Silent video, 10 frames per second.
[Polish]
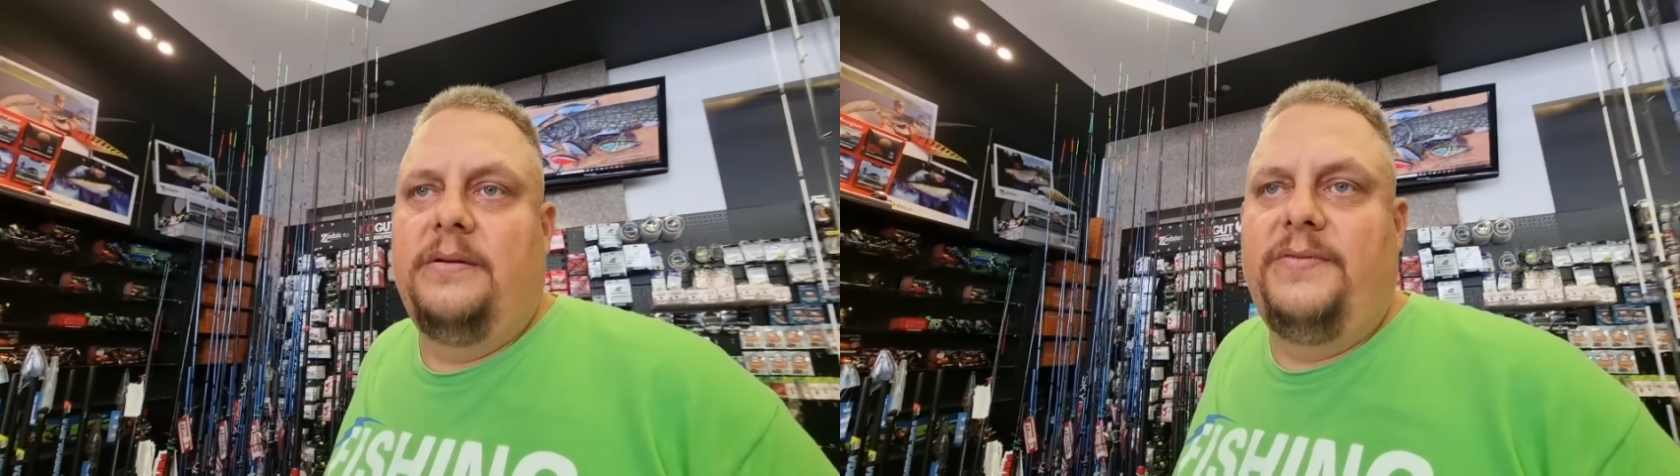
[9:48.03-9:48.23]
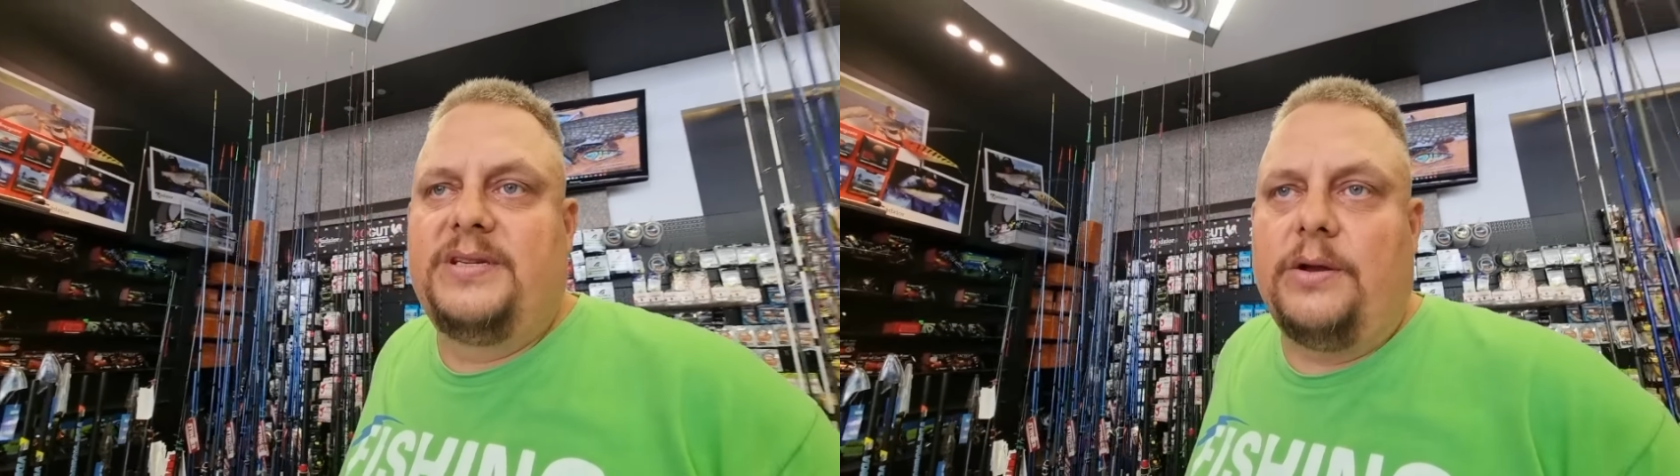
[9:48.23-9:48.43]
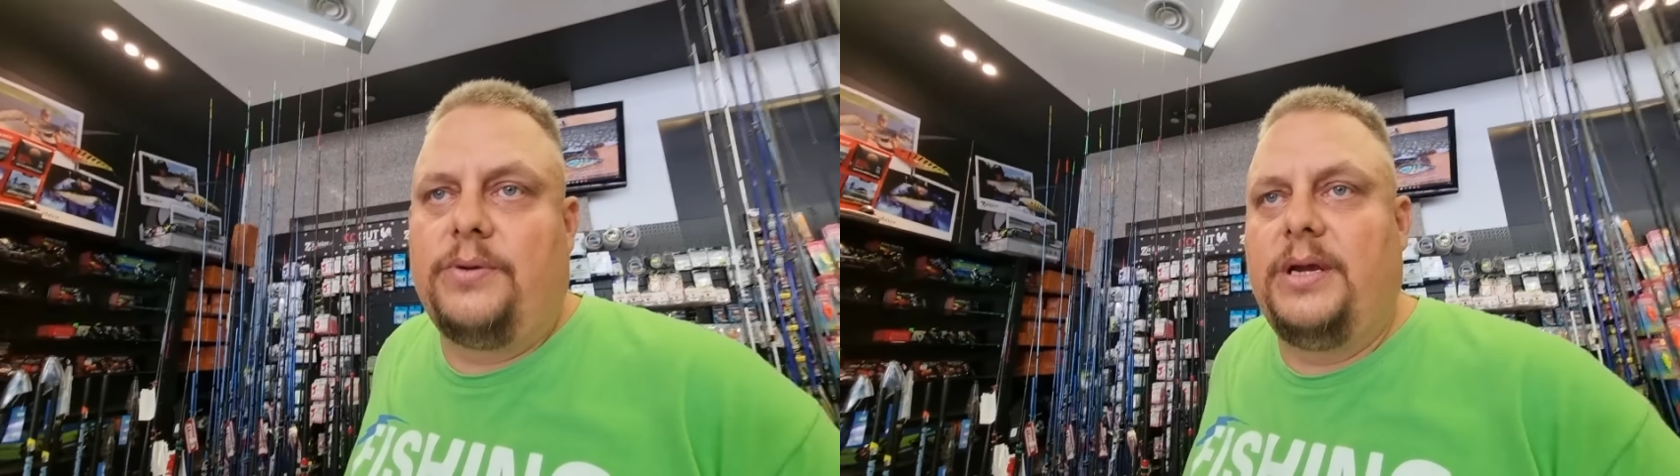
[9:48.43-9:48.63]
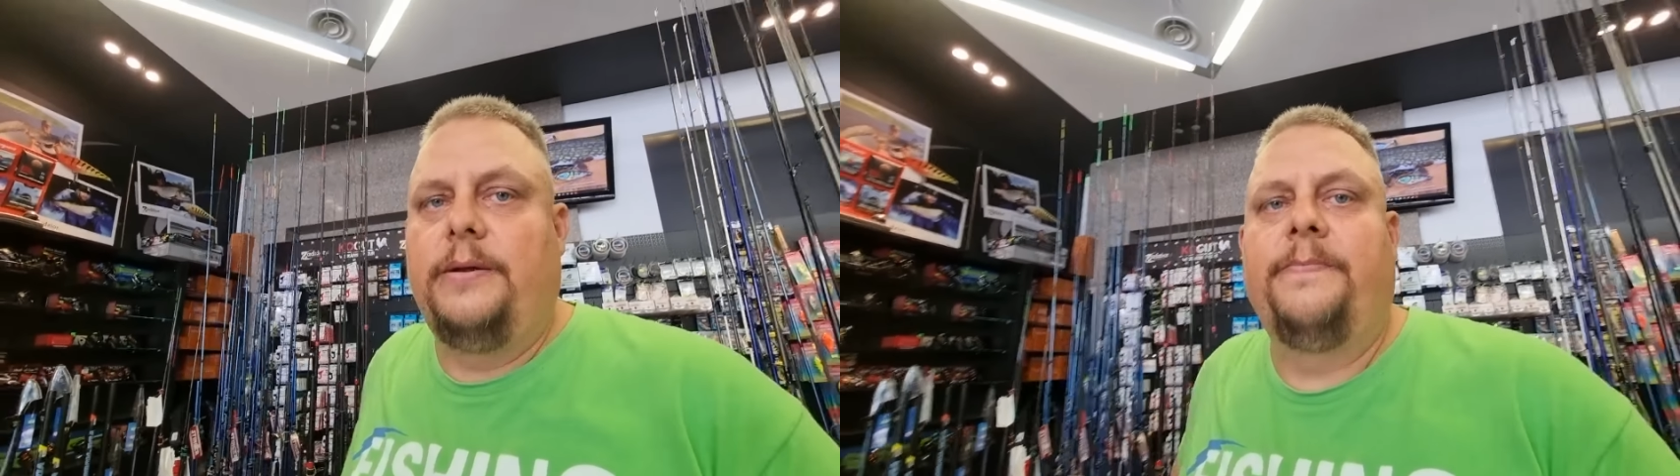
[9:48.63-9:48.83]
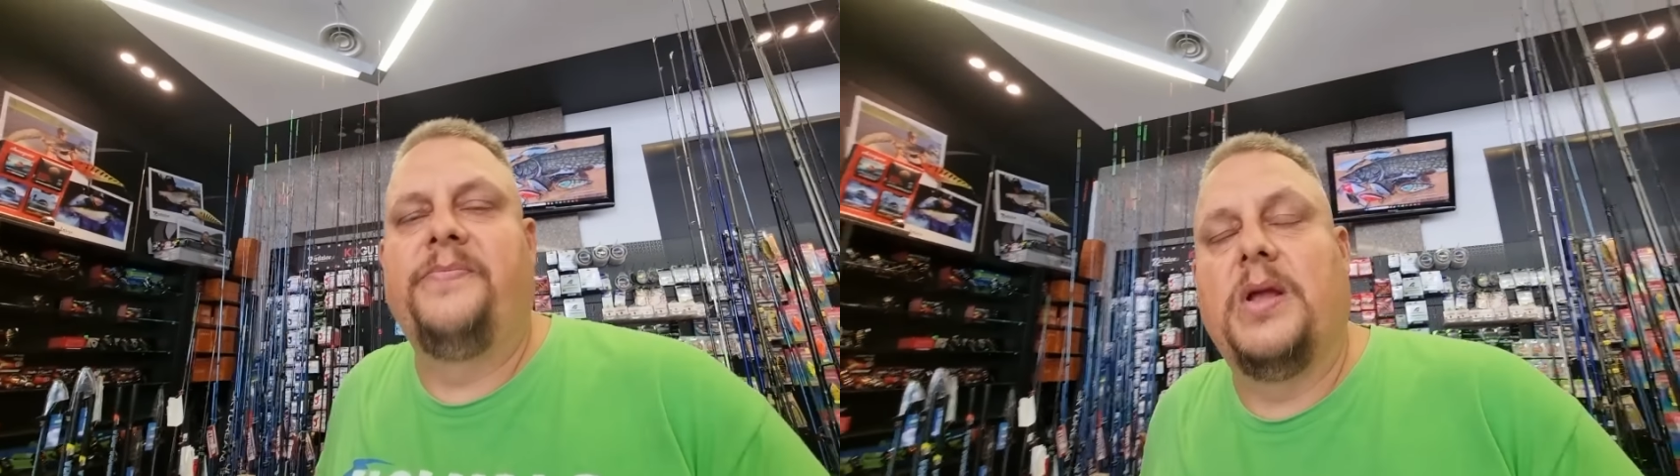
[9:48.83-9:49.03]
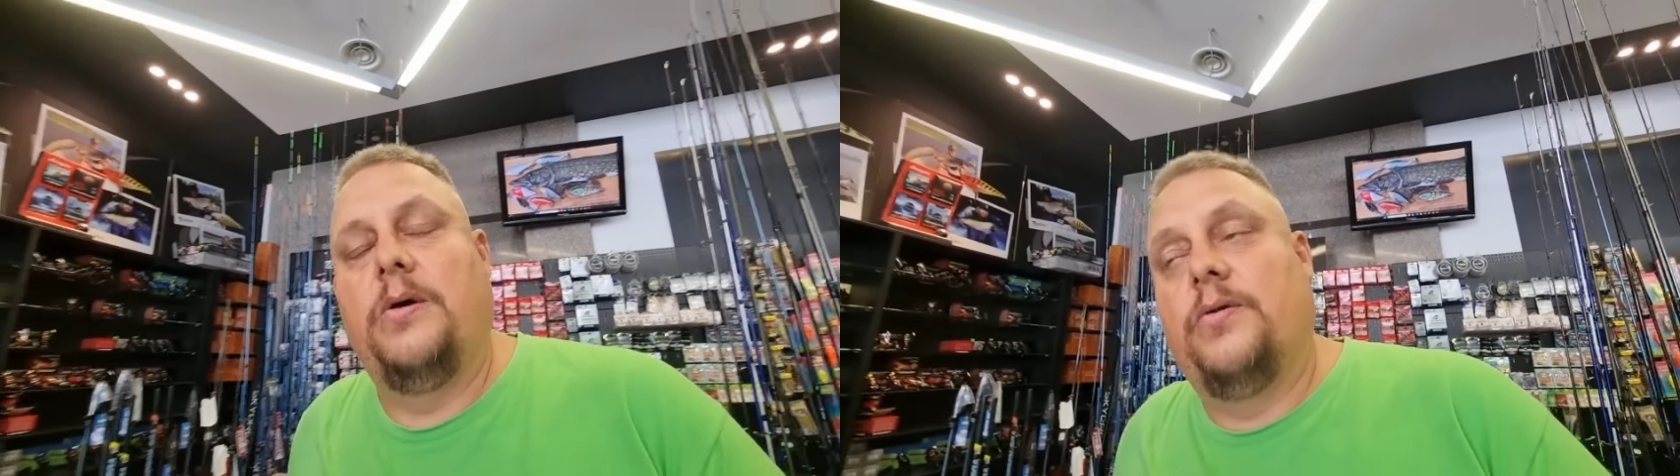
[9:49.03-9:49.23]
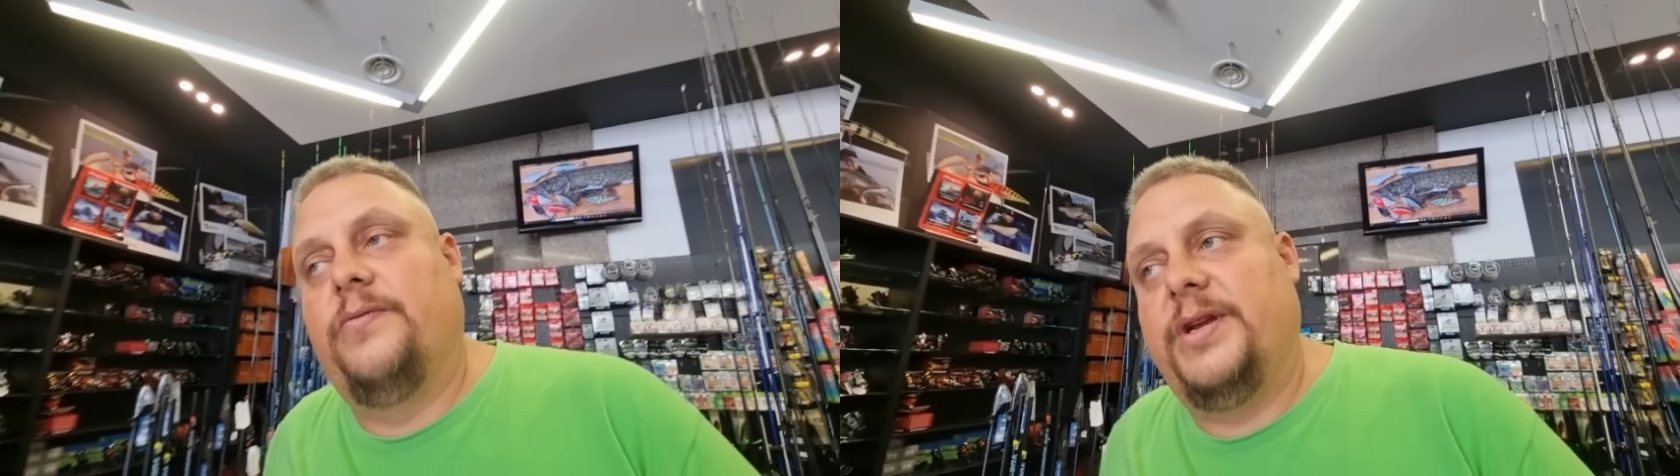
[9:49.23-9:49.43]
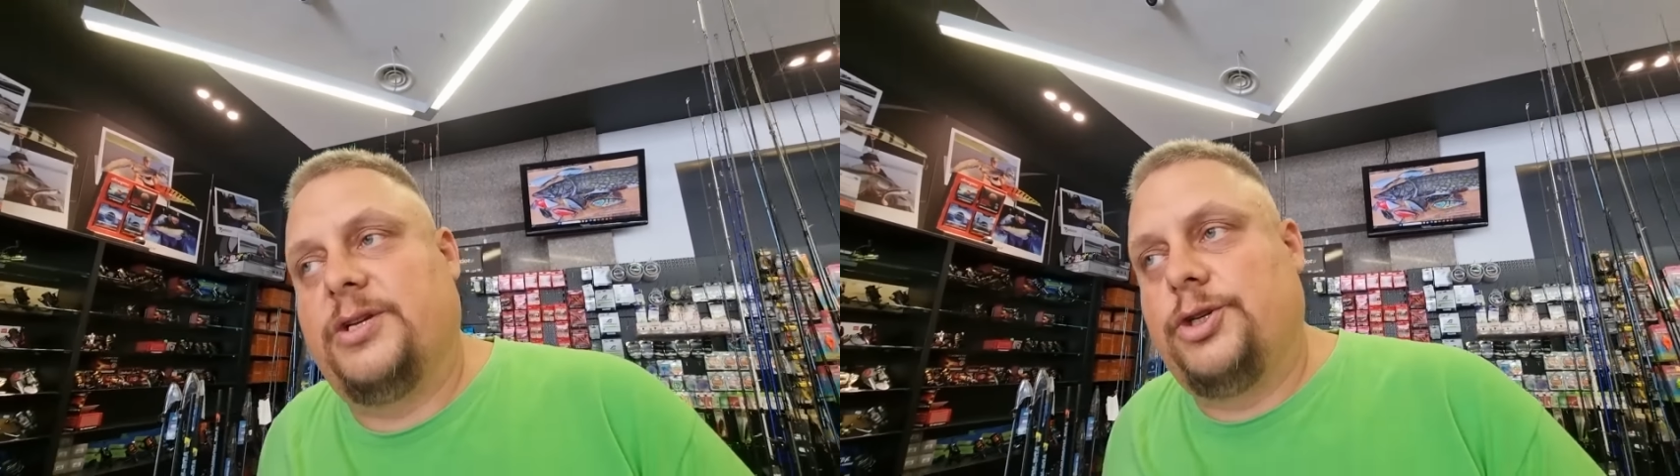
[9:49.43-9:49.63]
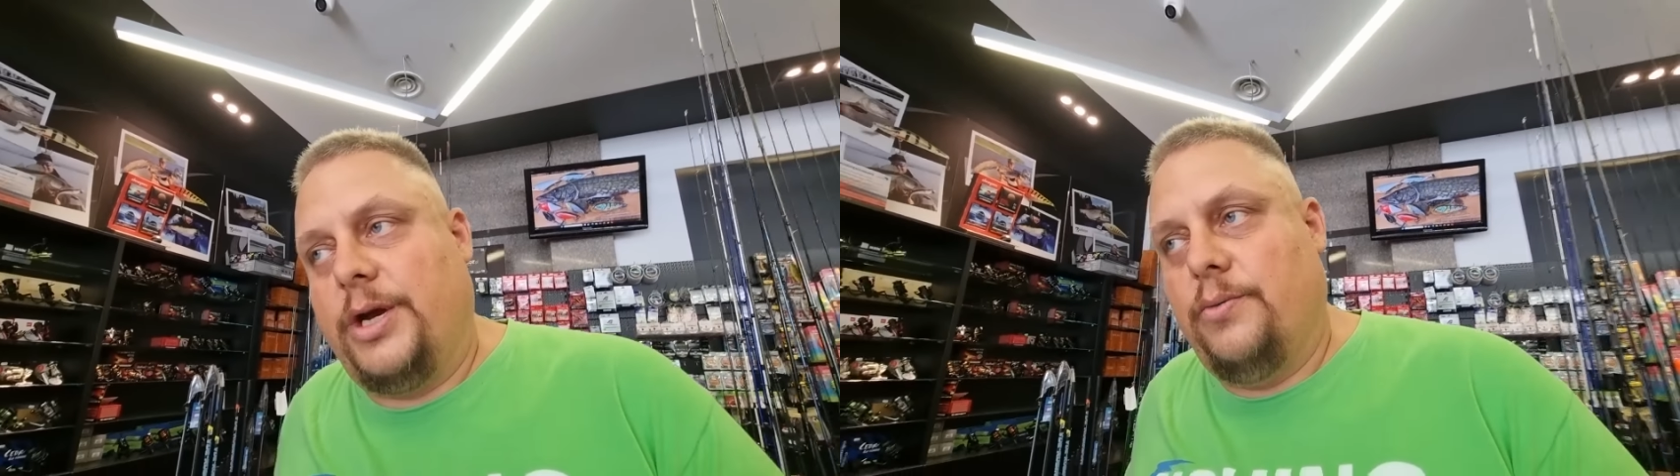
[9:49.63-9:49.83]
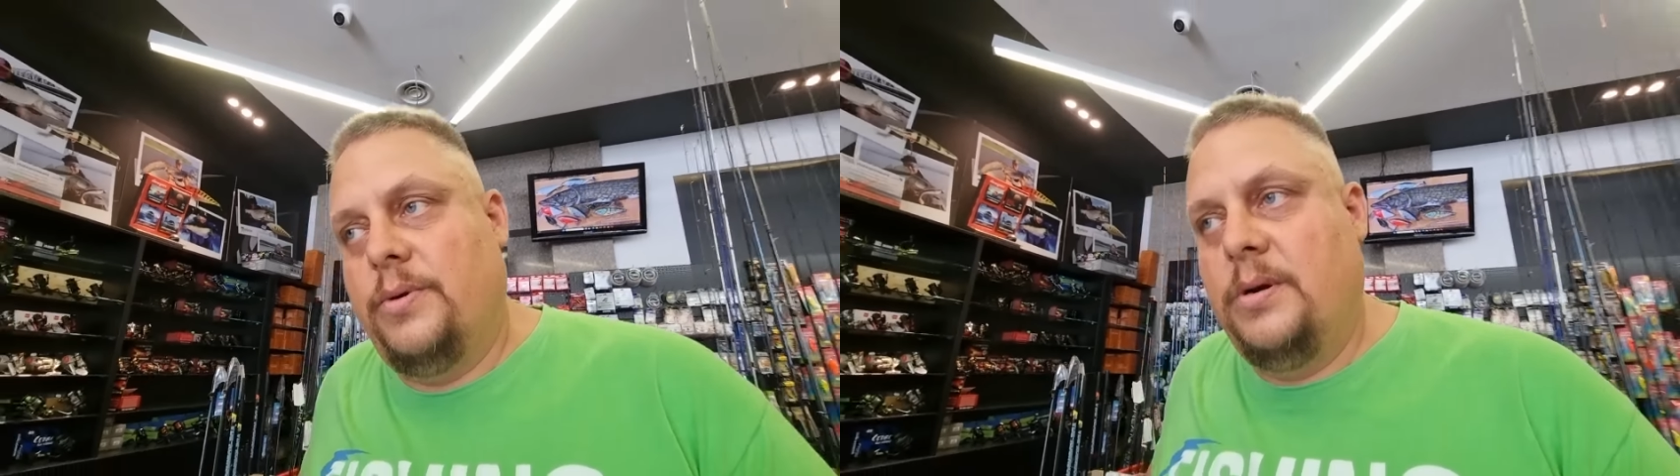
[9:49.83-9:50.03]
Wisełki również
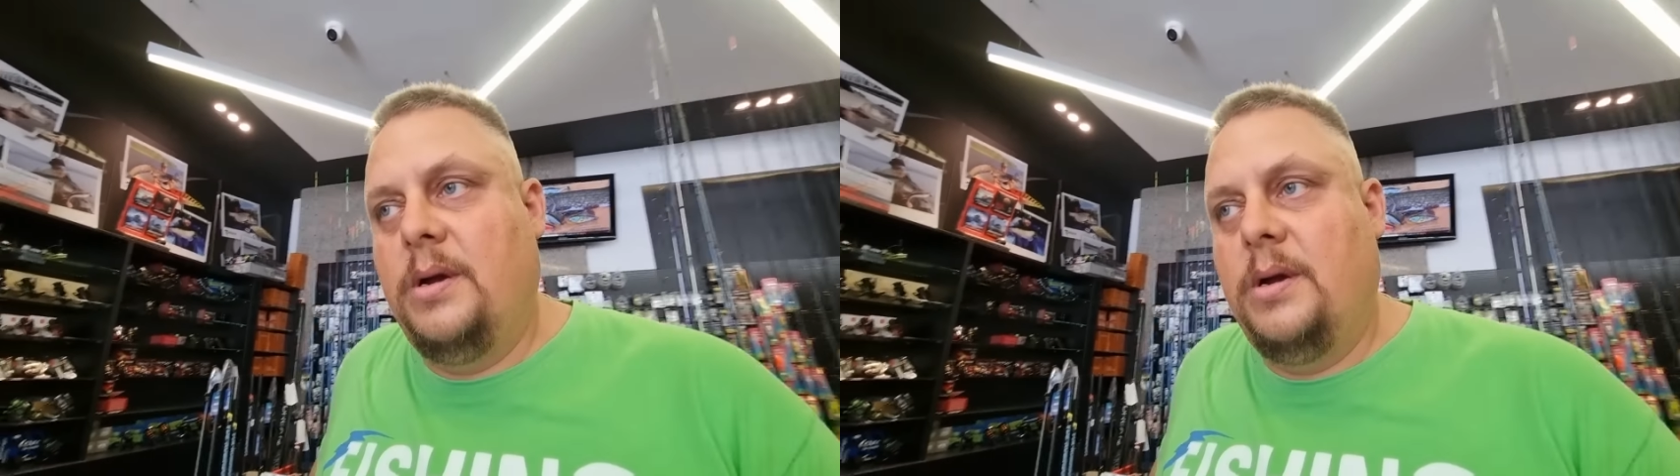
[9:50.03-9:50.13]
się